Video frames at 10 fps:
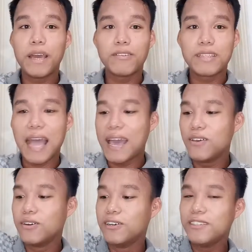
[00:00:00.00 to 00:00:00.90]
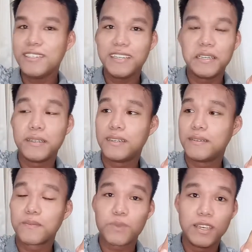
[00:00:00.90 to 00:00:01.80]
meron tayong
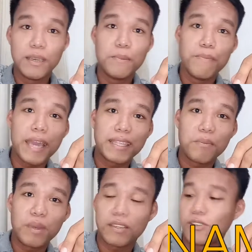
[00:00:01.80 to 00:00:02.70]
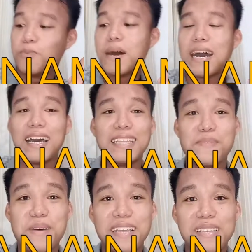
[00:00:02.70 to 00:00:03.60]
Vitamilk. So baka
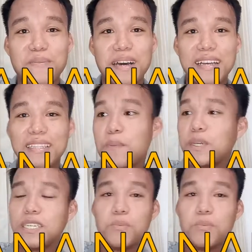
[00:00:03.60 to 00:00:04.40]
naman, di ba? Hindi pa siya